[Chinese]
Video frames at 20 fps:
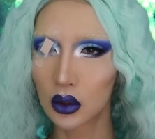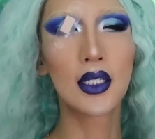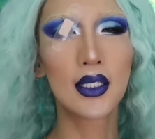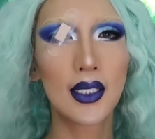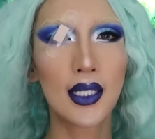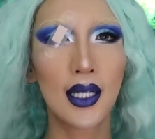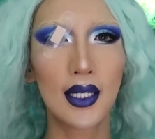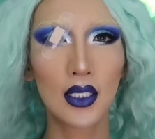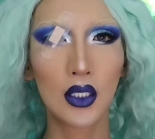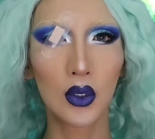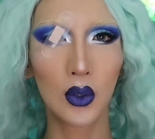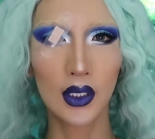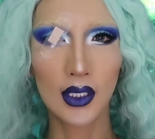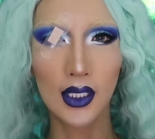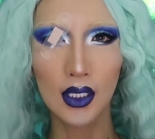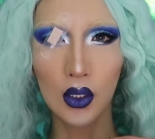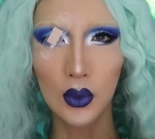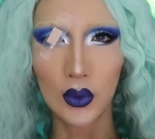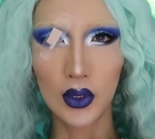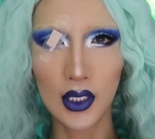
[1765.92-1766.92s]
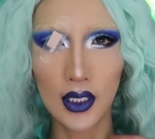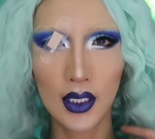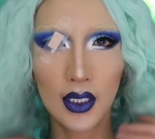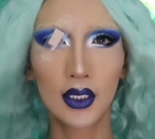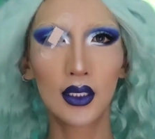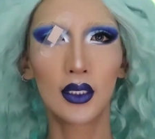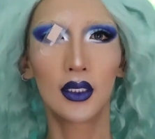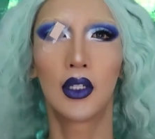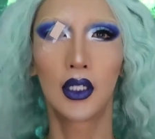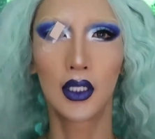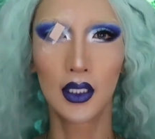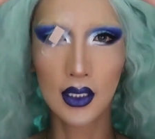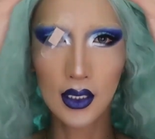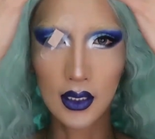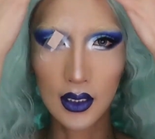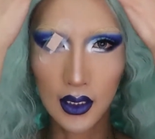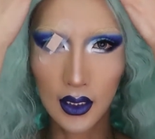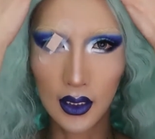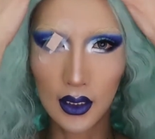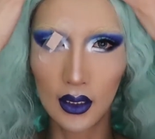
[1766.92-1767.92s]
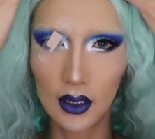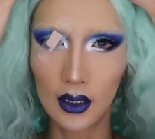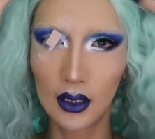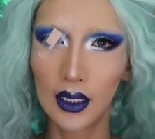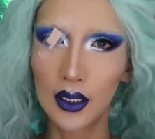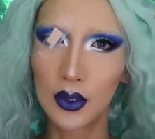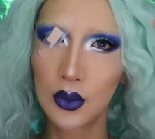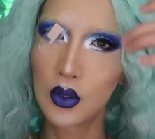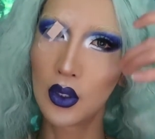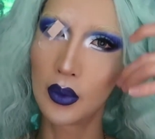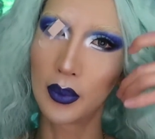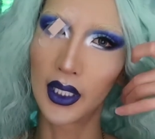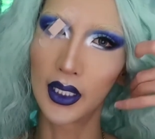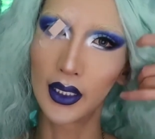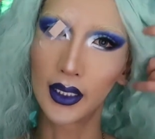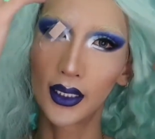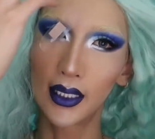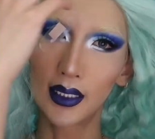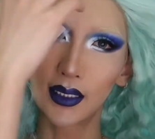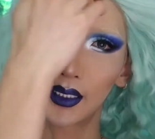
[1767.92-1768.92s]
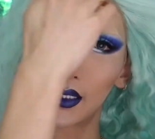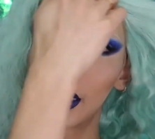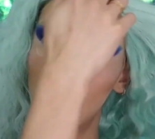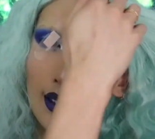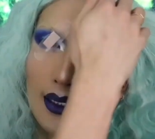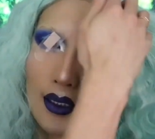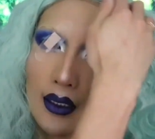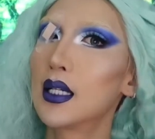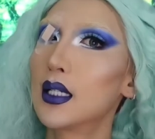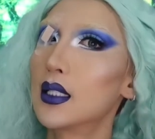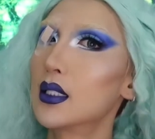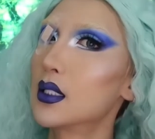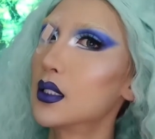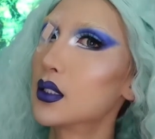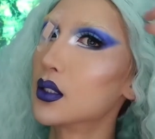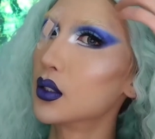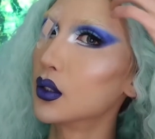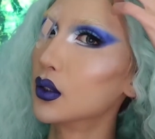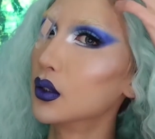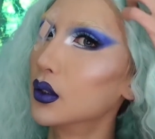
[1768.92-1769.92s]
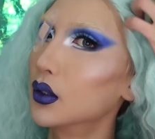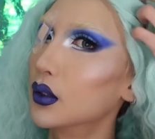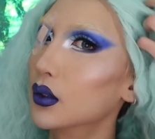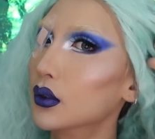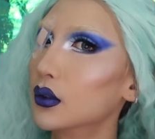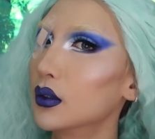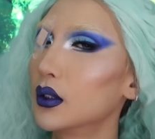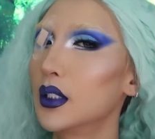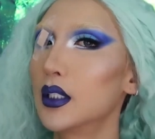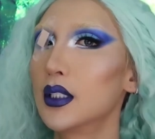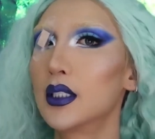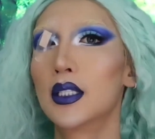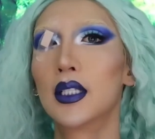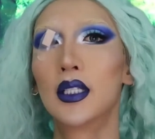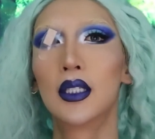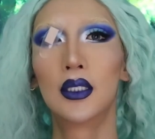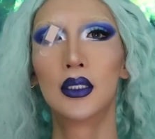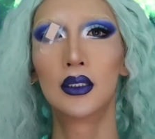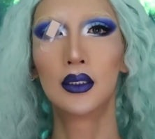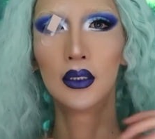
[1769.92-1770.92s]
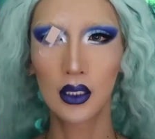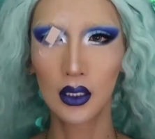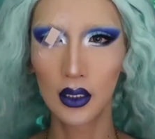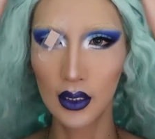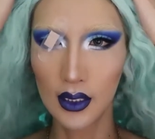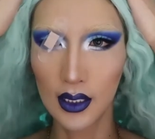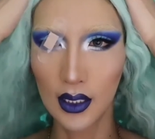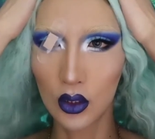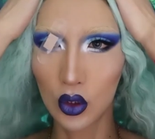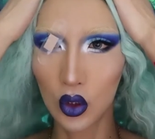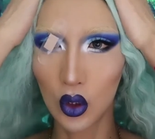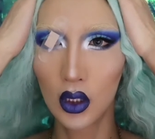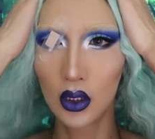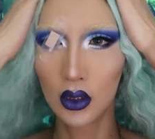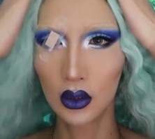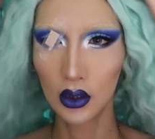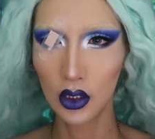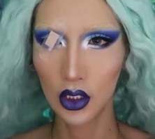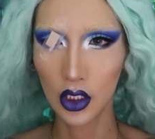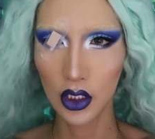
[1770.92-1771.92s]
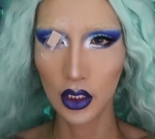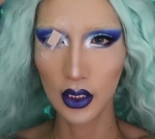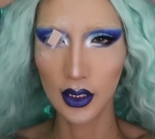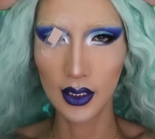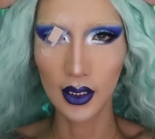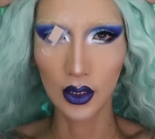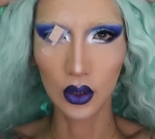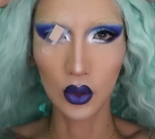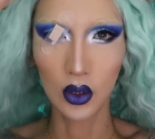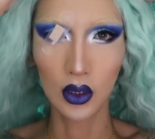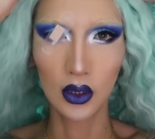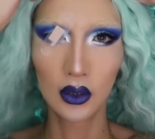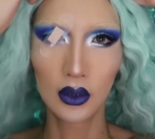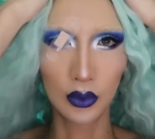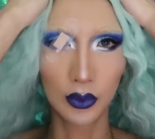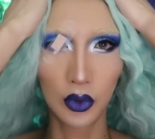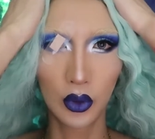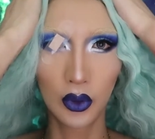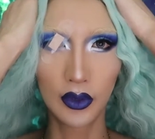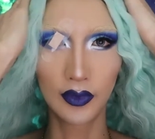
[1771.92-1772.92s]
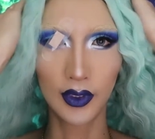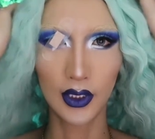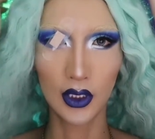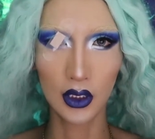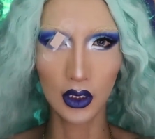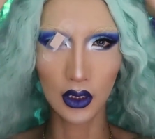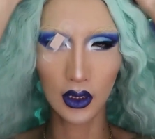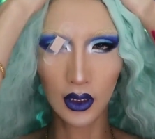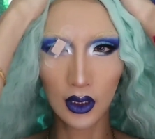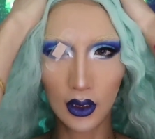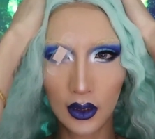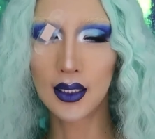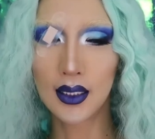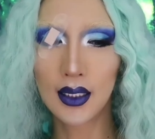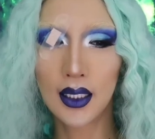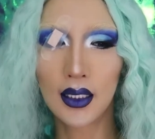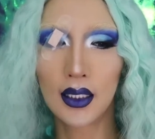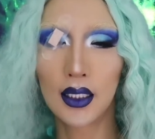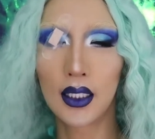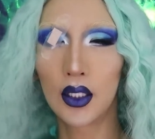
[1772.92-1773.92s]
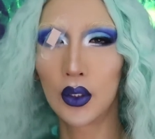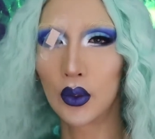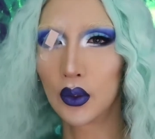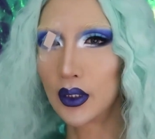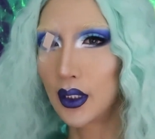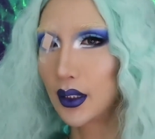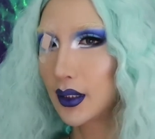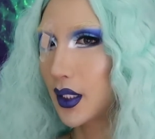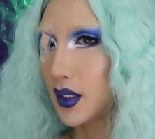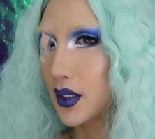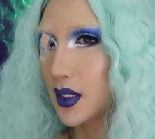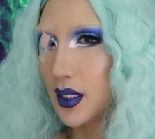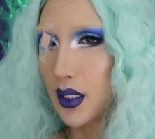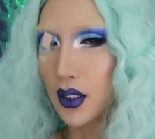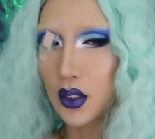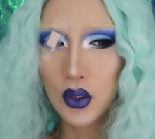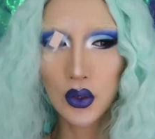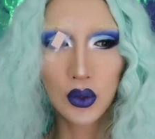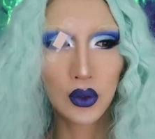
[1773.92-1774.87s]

等下次我再重新玩一次这个蓝雪盘给大家看，下一次就提前测一下妆试一下妆，就不会翻车了。今天的内容呢到此结